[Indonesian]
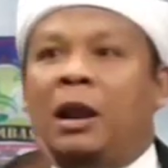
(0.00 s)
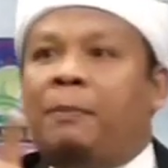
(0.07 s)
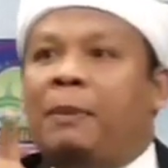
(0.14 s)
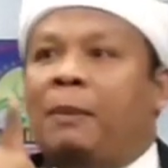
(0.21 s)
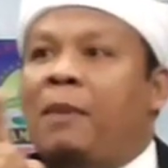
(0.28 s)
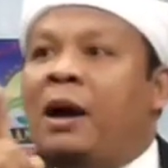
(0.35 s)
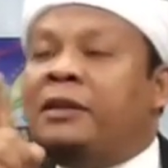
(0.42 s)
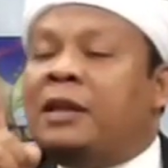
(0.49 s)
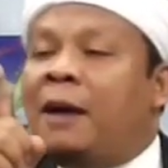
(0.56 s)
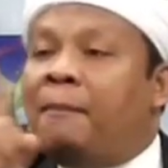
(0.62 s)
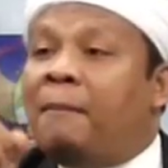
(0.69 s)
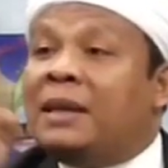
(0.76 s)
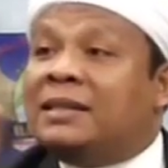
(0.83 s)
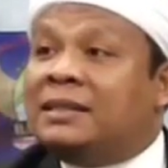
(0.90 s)
Berapa
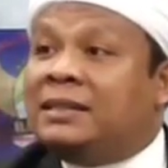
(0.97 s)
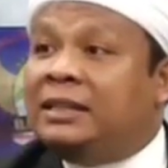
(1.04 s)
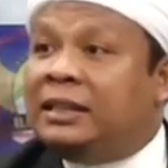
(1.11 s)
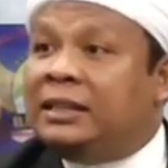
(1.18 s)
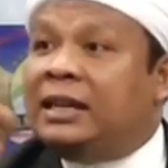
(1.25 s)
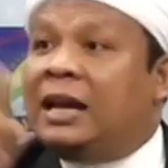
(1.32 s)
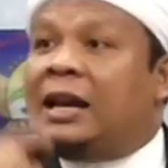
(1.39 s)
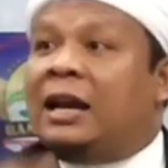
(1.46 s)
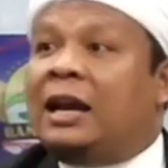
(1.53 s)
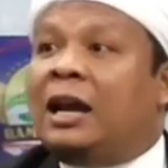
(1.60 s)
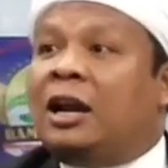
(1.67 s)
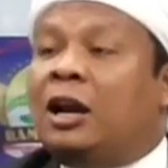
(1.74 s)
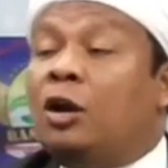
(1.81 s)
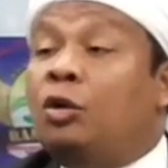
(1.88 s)
banyak masjid
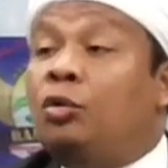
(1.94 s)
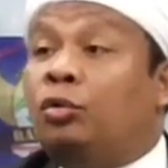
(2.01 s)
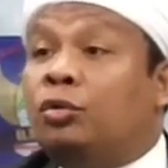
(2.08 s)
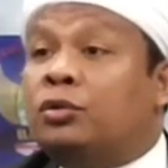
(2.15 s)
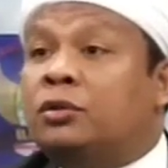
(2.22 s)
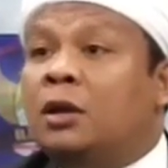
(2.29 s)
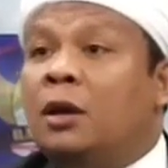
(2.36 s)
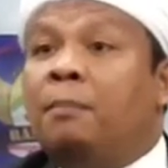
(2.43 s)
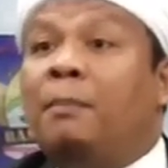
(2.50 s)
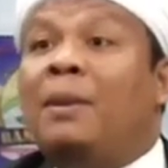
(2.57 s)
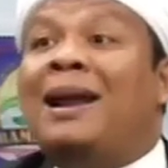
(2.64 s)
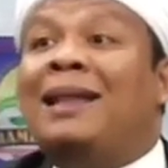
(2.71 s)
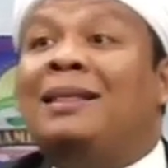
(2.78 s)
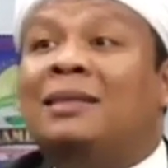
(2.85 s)
gara-gara ngurus
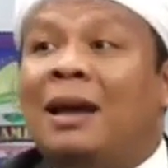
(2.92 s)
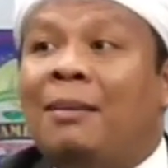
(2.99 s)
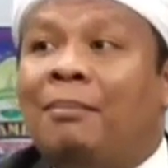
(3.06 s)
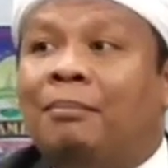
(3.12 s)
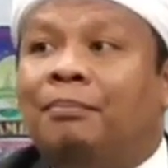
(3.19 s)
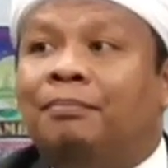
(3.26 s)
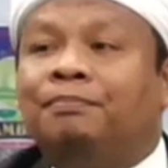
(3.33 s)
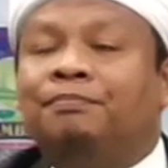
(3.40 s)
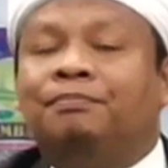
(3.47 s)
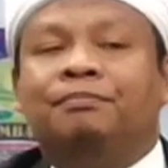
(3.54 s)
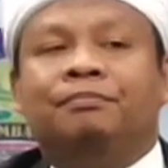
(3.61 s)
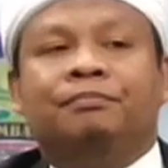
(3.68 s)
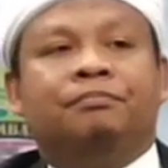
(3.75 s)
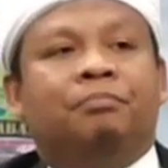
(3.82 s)
berantam.
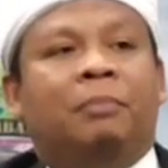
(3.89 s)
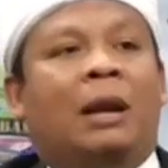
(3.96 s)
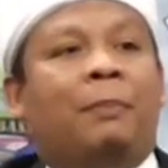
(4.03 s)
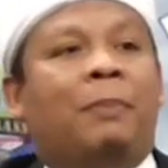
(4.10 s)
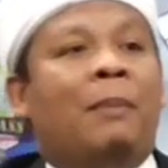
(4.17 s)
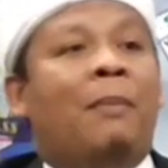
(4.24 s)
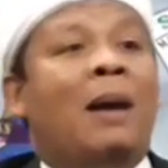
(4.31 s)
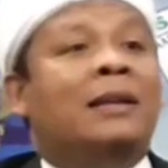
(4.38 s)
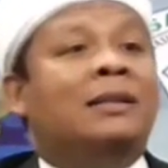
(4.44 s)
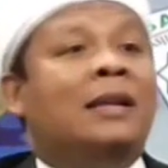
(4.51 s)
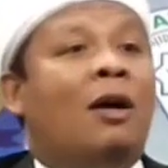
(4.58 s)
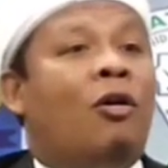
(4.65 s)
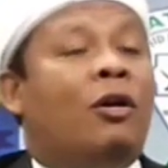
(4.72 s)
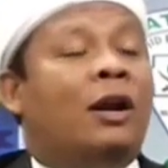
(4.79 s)
Berapa
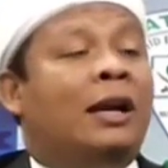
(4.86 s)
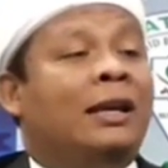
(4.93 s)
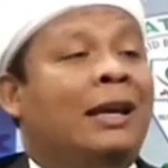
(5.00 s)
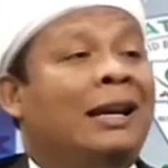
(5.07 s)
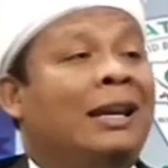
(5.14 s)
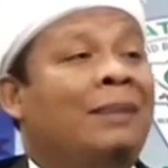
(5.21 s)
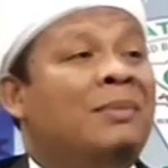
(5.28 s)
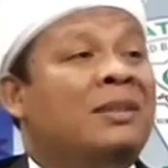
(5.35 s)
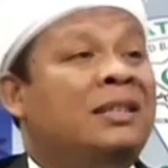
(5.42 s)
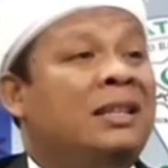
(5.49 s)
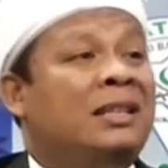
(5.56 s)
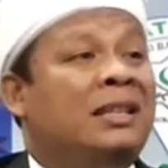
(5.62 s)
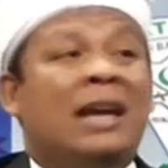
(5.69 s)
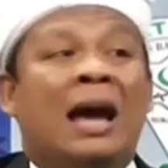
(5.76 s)
banyak orang yang di
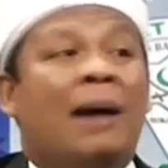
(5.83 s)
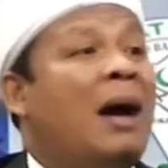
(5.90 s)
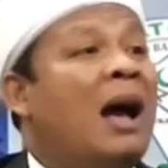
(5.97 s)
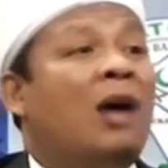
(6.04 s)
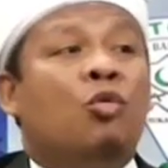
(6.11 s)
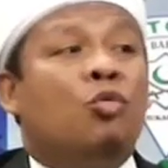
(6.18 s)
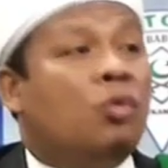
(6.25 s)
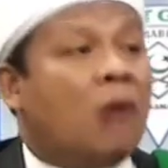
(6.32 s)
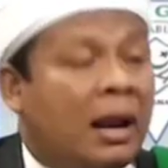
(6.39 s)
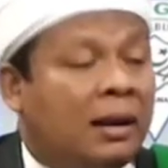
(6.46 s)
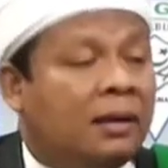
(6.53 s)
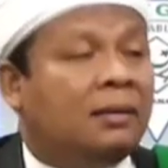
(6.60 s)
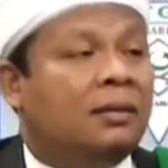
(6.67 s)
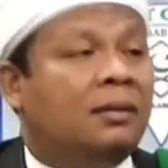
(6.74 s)
masjid nggak
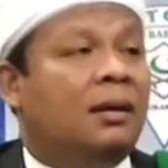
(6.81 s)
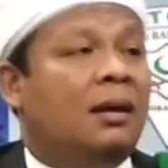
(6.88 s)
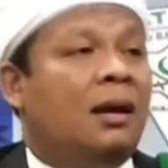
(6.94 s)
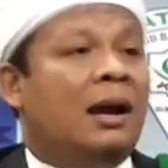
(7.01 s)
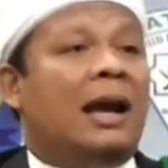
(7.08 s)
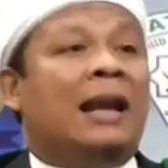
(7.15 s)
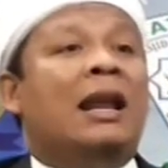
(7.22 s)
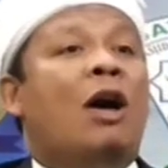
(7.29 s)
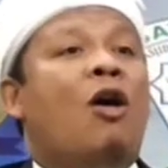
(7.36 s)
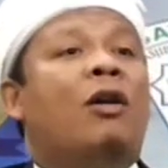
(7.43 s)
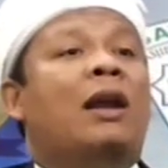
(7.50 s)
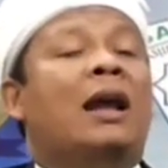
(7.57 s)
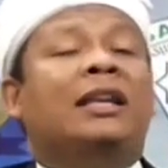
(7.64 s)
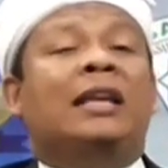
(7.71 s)
akuran. Karena
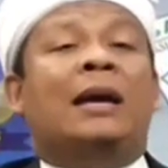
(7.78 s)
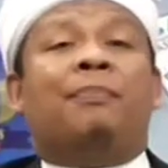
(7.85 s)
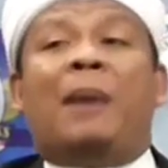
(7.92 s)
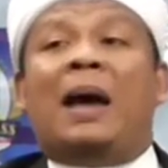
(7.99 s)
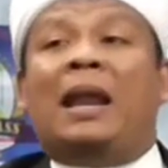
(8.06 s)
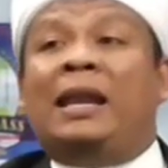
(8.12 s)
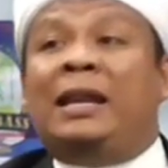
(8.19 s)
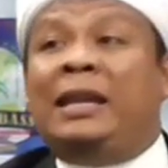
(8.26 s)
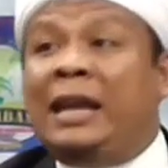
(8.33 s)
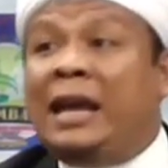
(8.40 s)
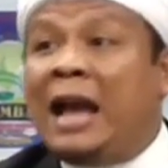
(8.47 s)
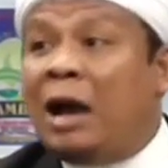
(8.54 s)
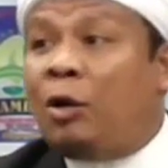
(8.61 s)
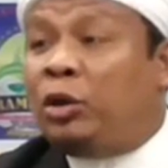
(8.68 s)
orang yang paling
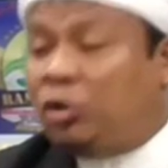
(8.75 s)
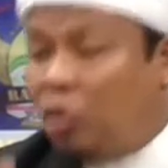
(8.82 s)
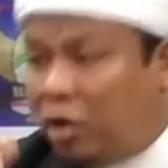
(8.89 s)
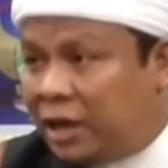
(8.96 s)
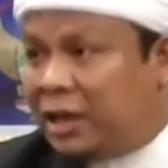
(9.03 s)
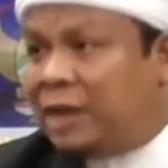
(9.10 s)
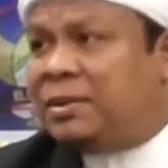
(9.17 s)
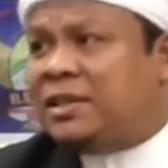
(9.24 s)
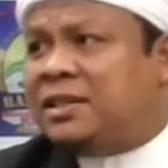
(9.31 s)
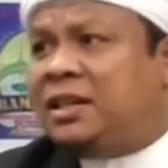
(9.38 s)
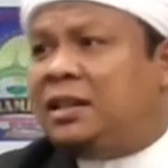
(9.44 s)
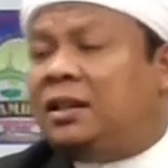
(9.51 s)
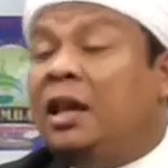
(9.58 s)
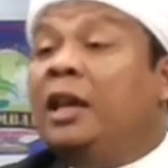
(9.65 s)
diganggu itu orang di
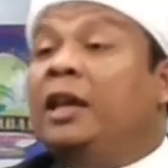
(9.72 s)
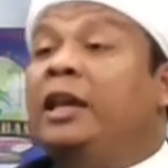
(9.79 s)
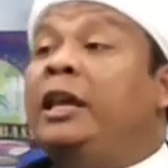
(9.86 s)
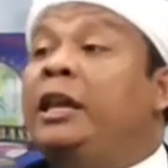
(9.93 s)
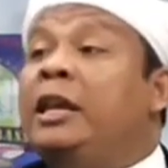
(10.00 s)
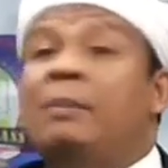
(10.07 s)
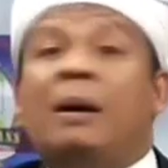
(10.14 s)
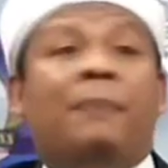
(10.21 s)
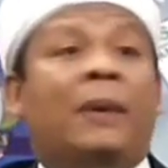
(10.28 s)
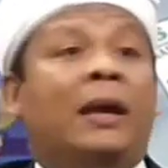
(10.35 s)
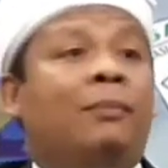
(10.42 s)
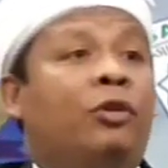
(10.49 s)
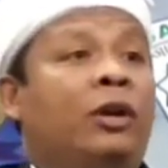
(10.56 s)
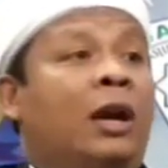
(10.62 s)
masjid. Ini
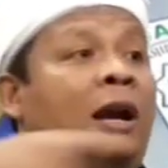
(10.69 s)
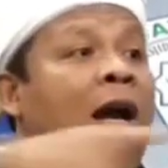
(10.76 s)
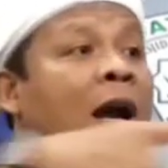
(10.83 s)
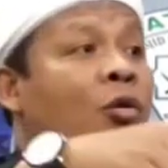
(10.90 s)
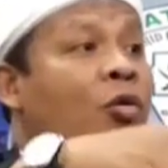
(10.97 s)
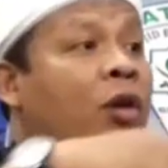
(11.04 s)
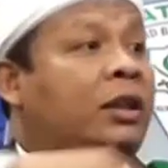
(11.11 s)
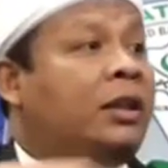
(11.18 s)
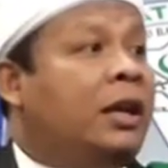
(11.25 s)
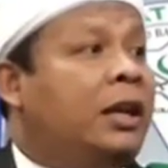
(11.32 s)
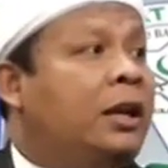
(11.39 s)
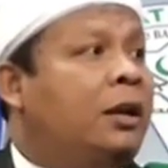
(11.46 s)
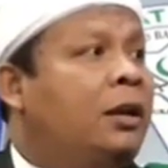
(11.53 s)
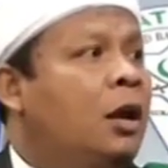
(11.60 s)
bapak ibu yang ganggu
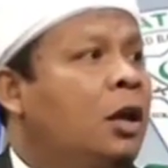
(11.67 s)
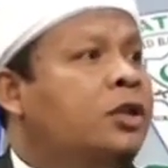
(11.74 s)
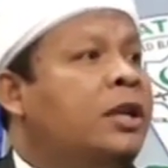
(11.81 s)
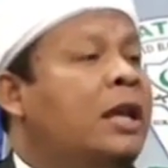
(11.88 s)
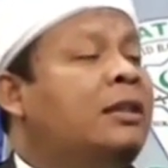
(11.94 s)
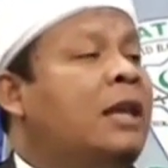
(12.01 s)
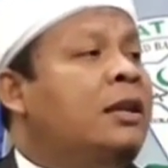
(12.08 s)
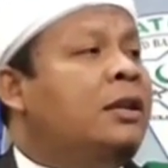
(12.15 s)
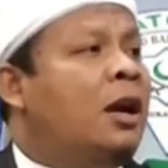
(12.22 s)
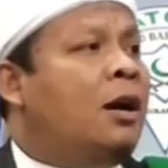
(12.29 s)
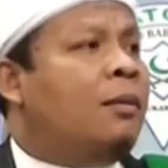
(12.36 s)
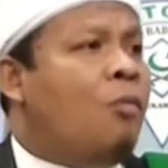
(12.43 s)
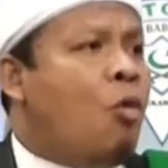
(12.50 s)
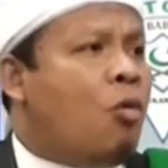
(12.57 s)
kita ini.
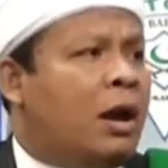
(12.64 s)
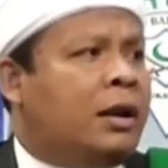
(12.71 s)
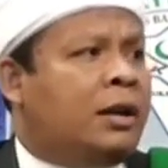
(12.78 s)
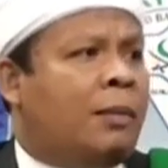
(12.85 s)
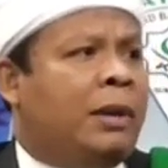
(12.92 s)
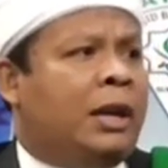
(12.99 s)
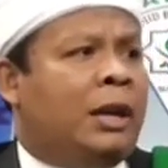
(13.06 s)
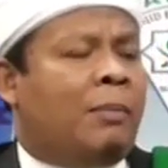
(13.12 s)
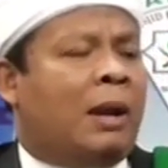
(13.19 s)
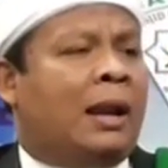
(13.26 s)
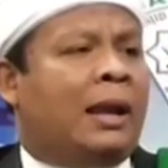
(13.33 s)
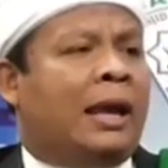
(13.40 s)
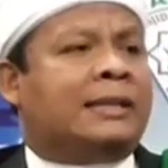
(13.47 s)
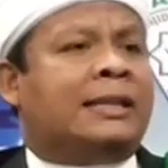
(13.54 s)
Setannya bukannya
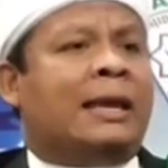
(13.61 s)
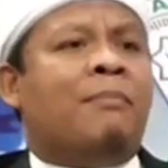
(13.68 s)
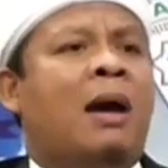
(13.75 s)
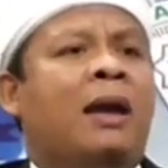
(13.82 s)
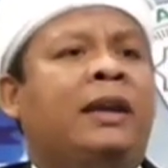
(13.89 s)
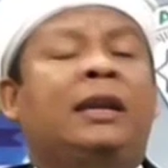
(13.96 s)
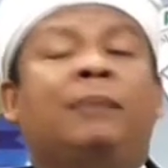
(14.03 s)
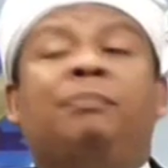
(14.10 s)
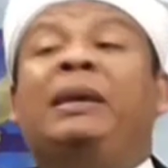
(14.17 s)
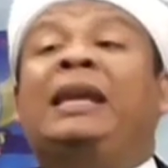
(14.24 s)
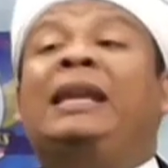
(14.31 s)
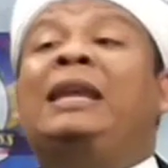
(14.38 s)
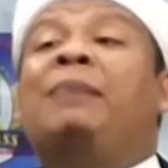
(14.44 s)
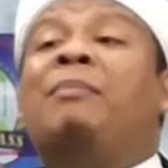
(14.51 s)
minimal SMA ini,
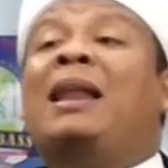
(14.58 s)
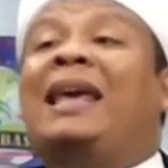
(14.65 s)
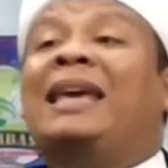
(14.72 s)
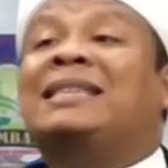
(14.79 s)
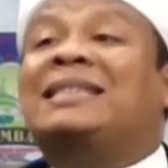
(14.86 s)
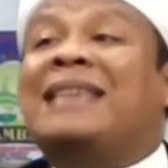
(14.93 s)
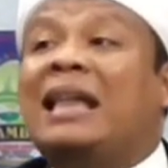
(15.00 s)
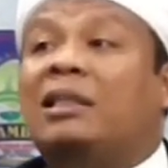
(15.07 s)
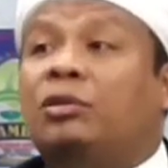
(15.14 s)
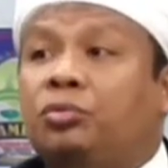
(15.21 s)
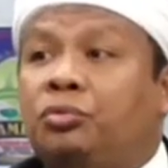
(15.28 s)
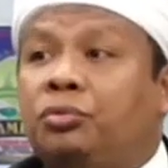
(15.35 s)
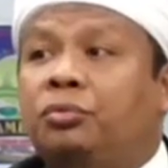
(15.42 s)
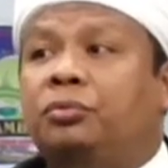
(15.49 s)
minimal
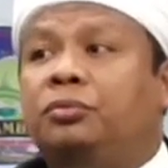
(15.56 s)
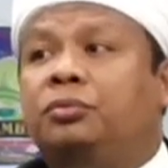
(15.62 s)
S1.